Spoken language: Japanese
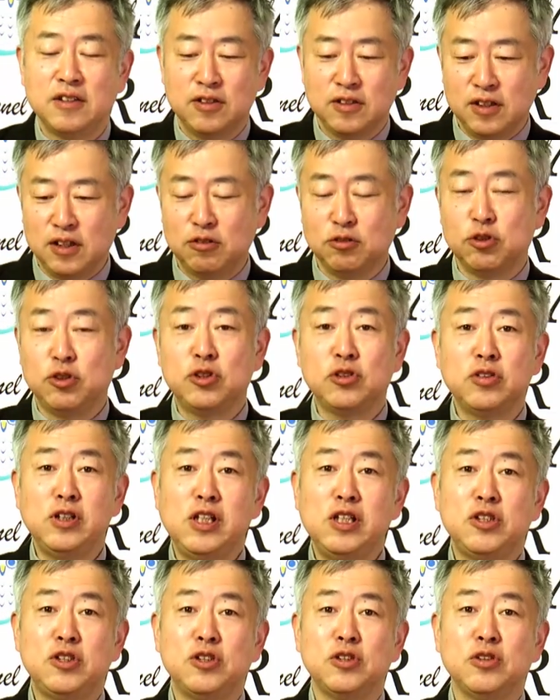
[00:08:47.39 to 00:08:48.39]
あの、じゅう
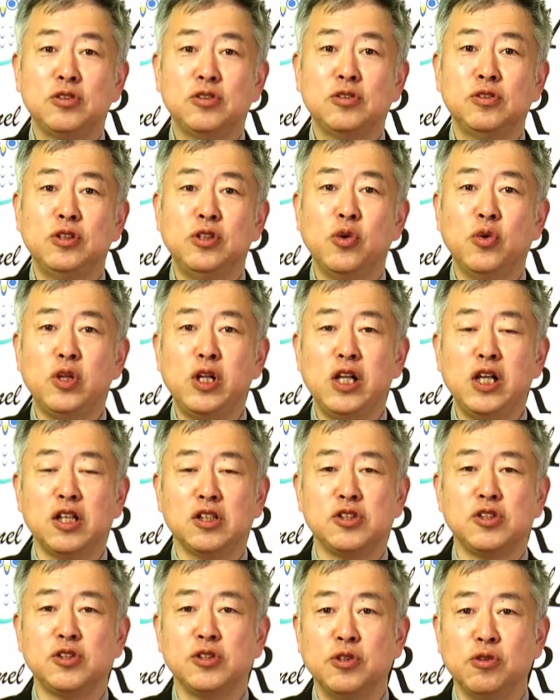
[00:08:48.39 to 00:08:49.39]
にんちゅうよにん
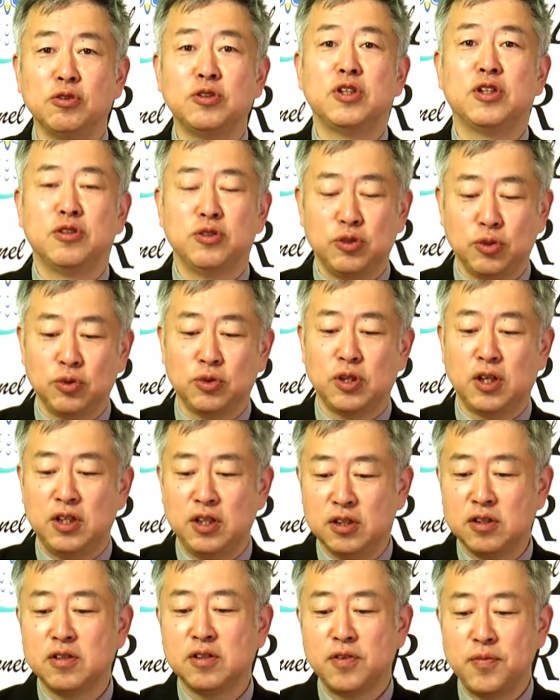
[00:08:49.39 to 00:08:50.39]
が失業している状態
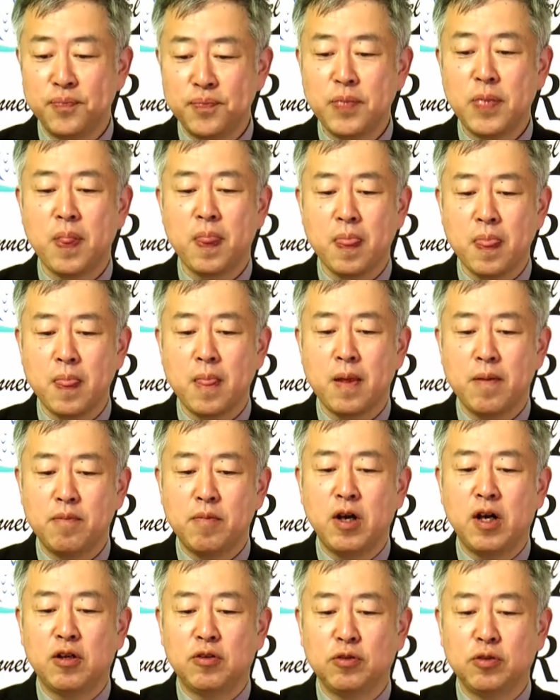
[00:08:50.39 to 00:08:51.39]
です。
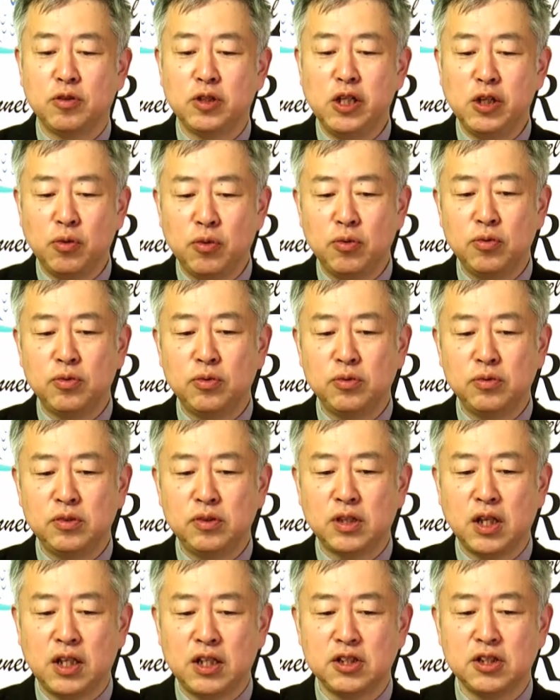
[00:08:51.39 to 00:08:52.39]
まあ、あの、日
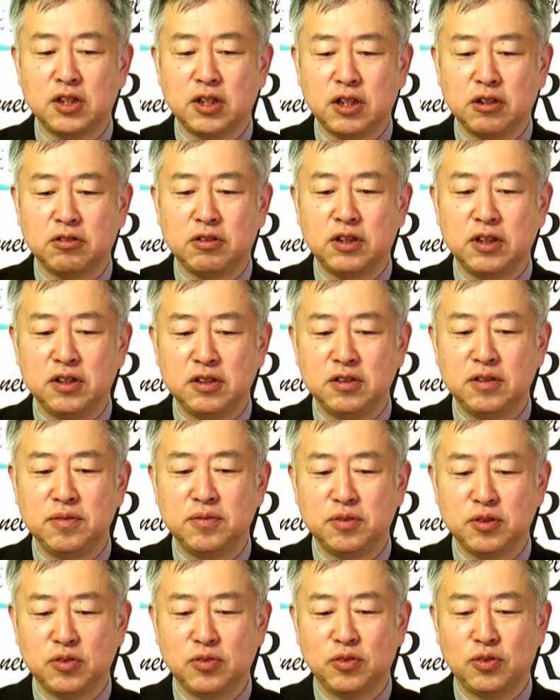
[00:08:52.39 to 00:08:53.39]
本だけじゃなくてですね、
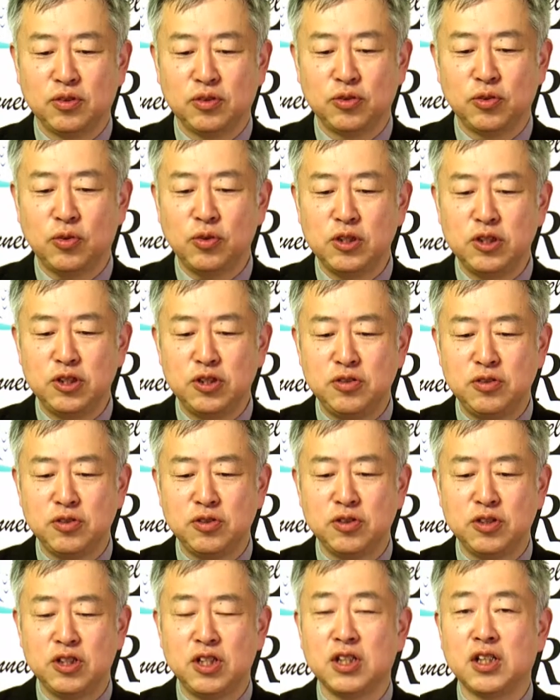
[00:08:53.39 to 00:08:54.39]
その、そこに進
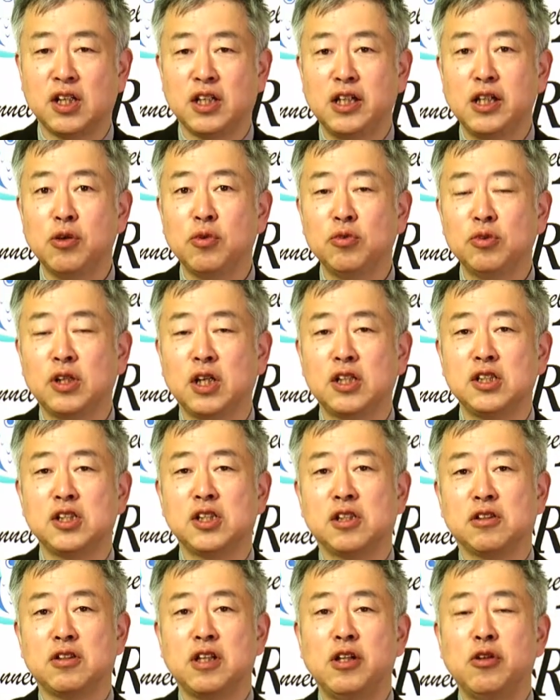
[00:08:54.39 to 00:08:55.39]
出してた日本だけ
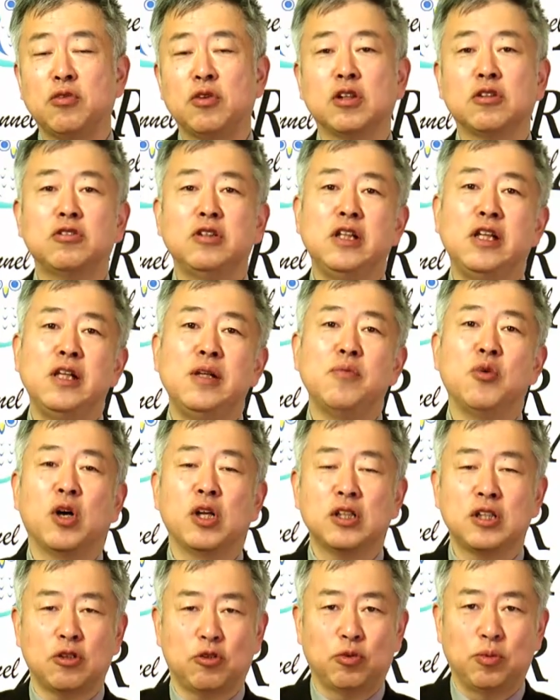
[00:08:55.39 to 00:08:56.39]
じゃなくていろんな国
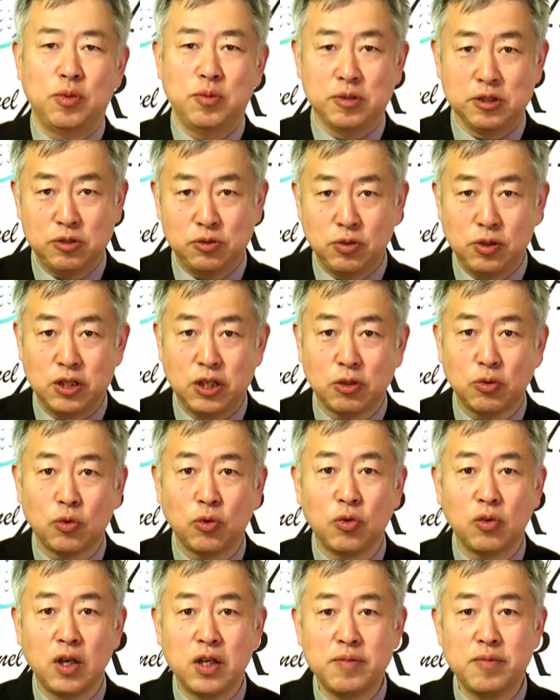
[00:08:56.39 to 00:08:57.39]
もあったと思います。そういったと
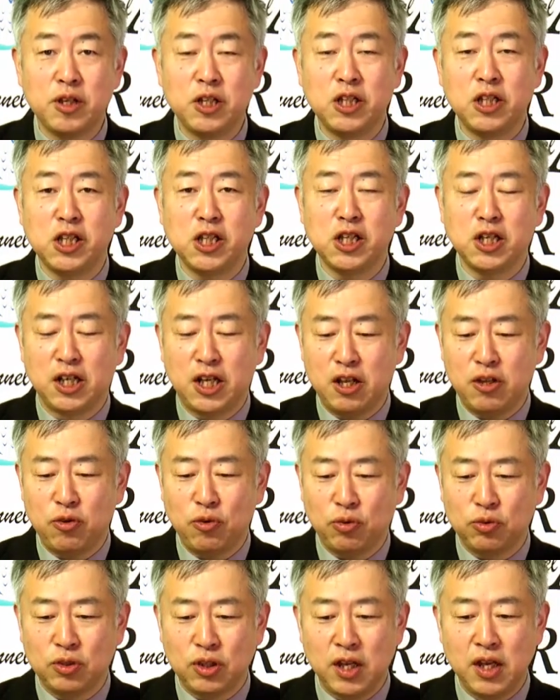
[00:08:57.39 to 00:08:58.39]
ころが今行き来がない
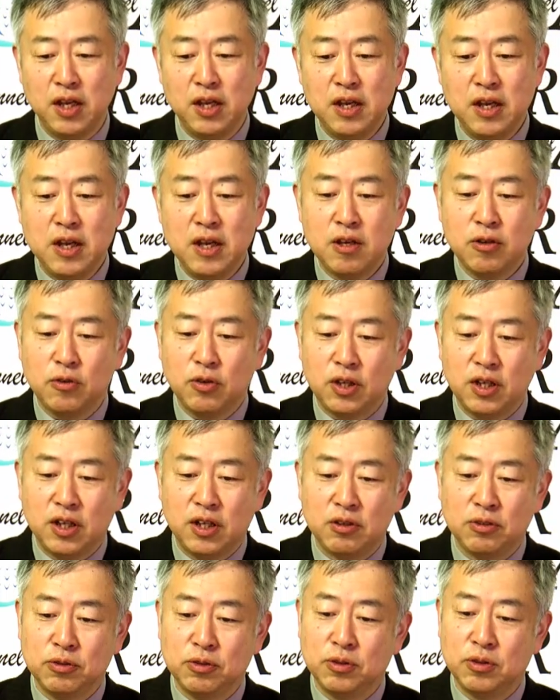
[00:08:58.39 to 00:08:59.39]
ということで、これ、
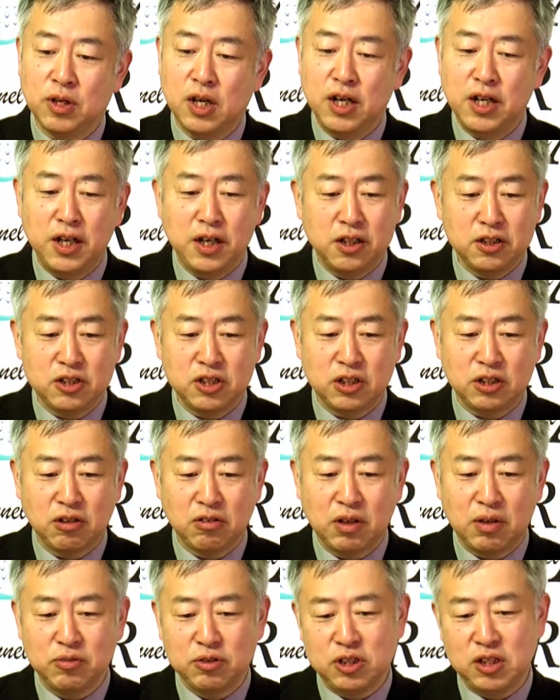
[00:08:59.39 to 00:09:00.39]
あの、跳ね上がっちゃった
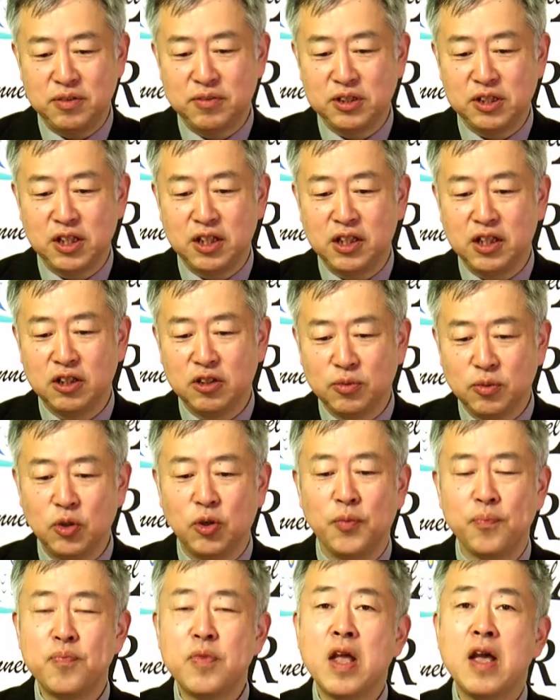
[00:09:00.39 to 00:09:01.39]
のかもしれませんけど
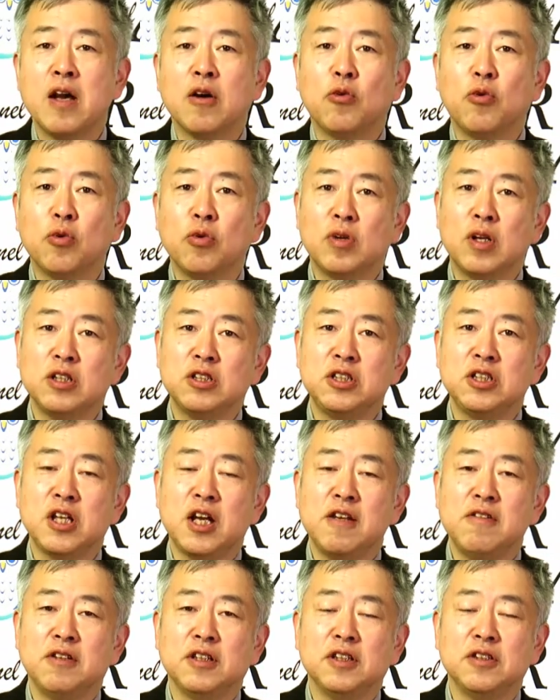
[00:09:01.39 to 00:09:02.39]
も、コロナ自
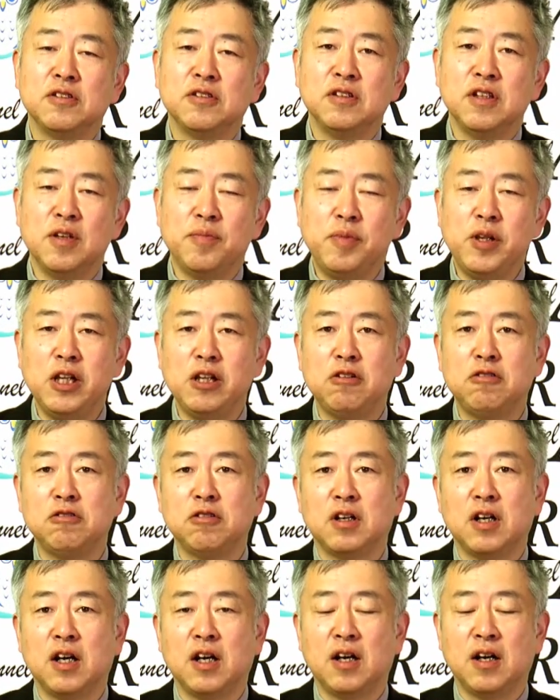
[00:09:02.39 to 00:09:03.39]
体はですね、
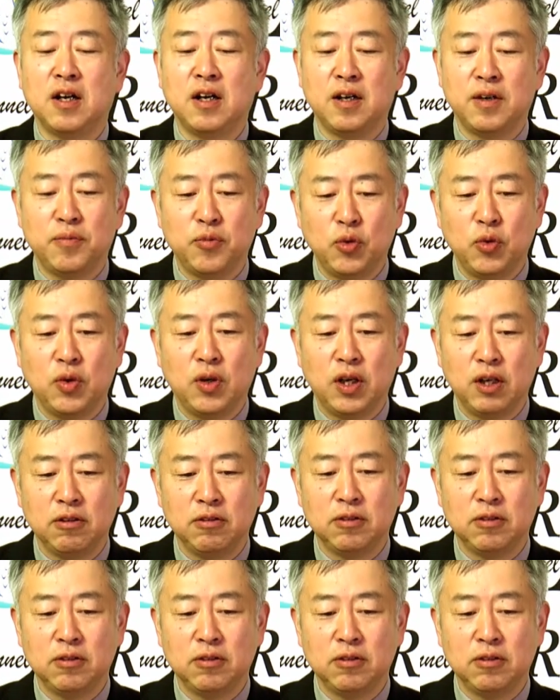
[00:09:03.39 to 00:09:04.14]
ピークはもう、あ